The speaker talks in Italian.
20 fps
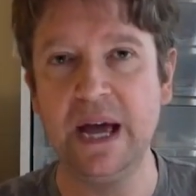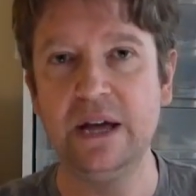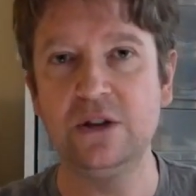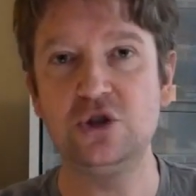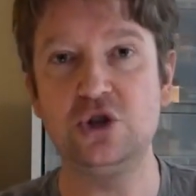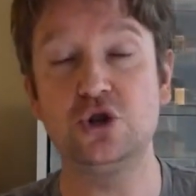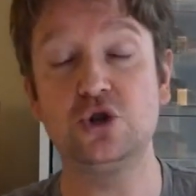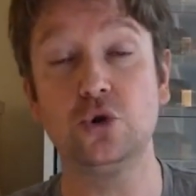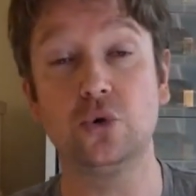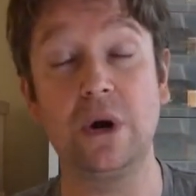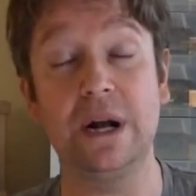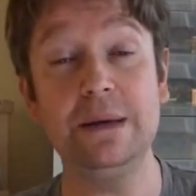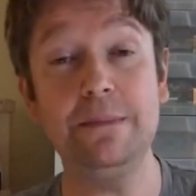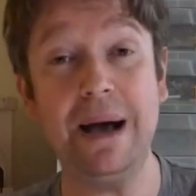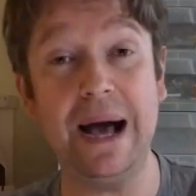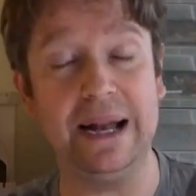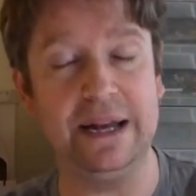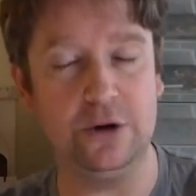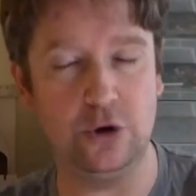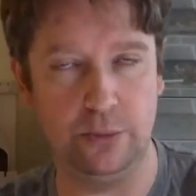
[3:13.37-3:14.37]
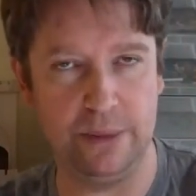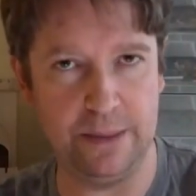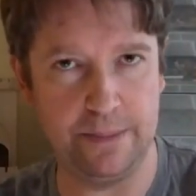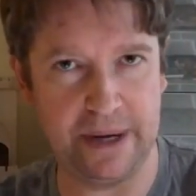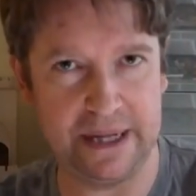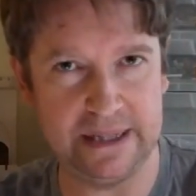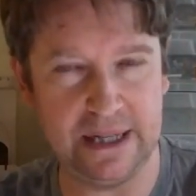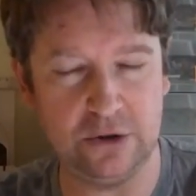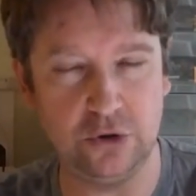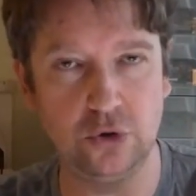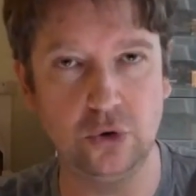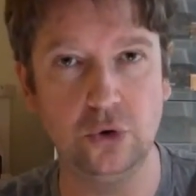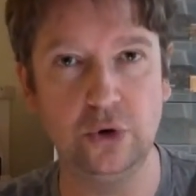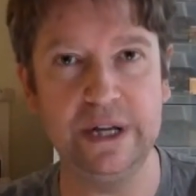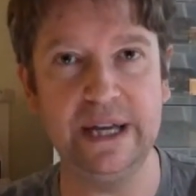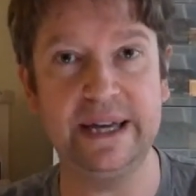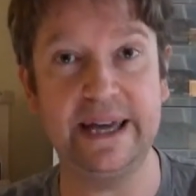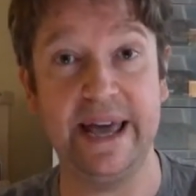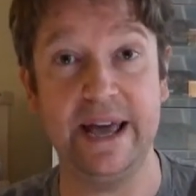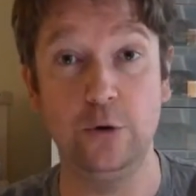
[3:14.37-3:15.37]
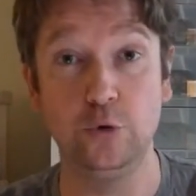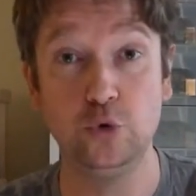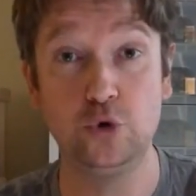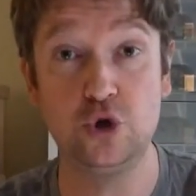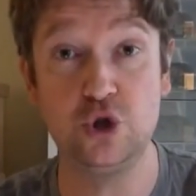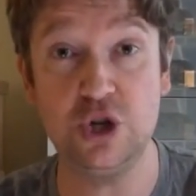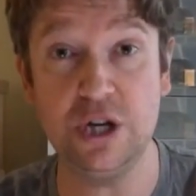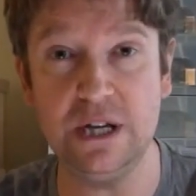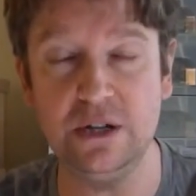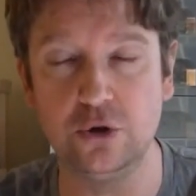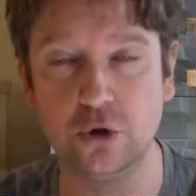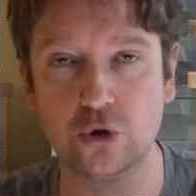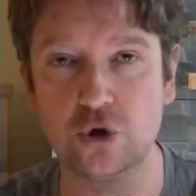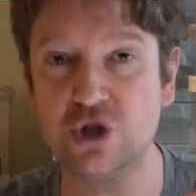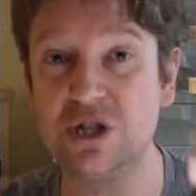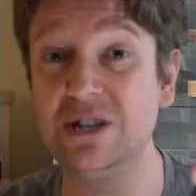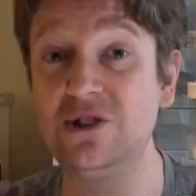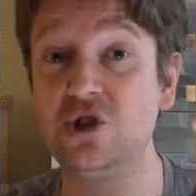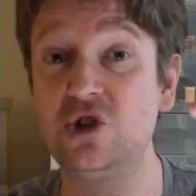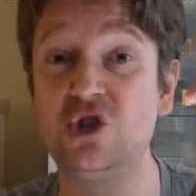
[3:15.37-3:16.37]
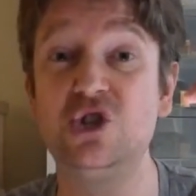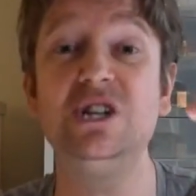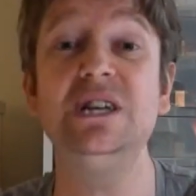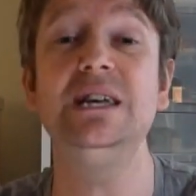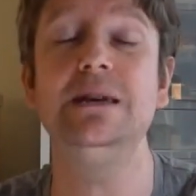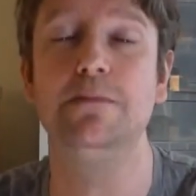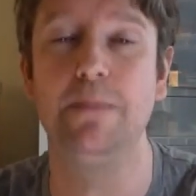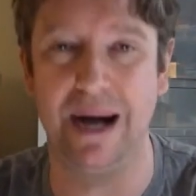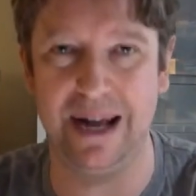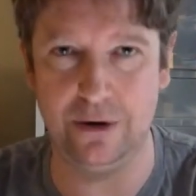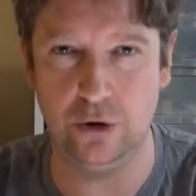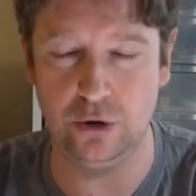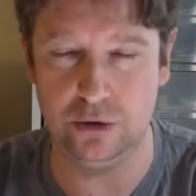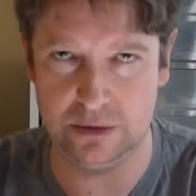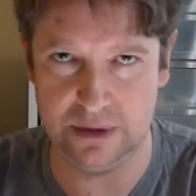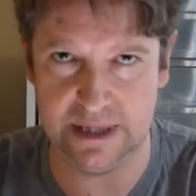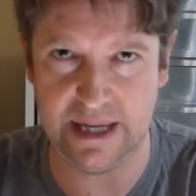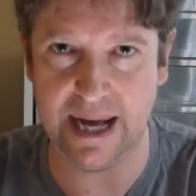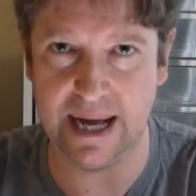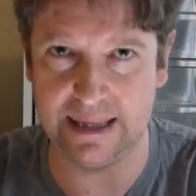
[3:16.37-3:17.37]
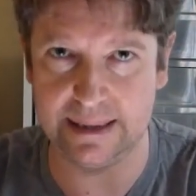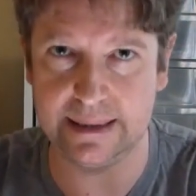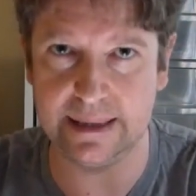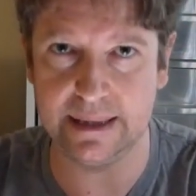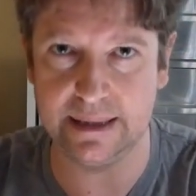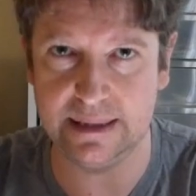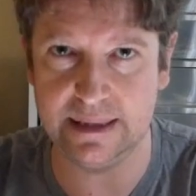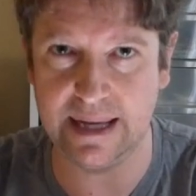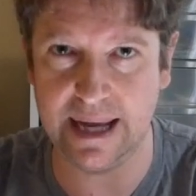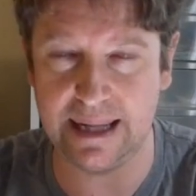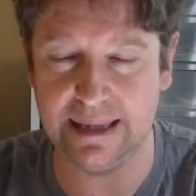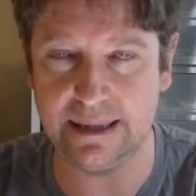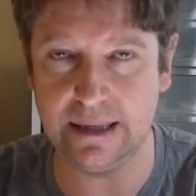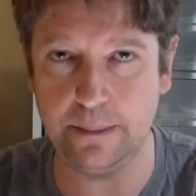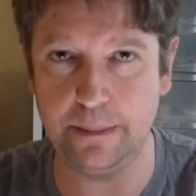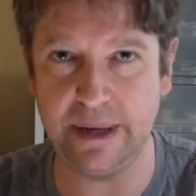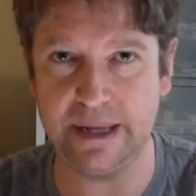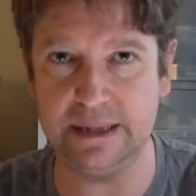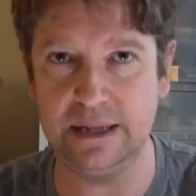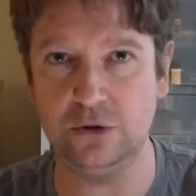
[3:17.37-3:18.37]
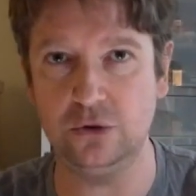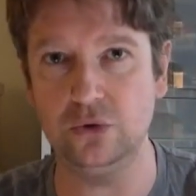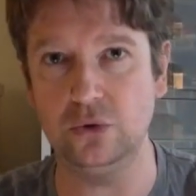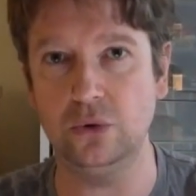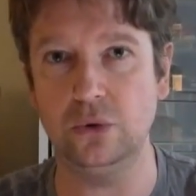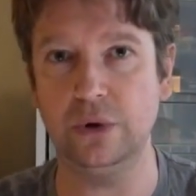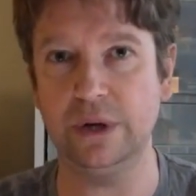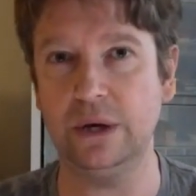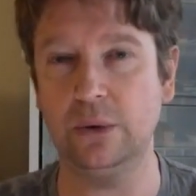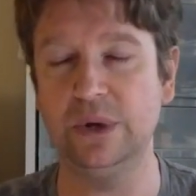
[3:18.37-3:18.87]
Ci sono animali come i predatori che uccidono, si cibano di altri, di altri predatori.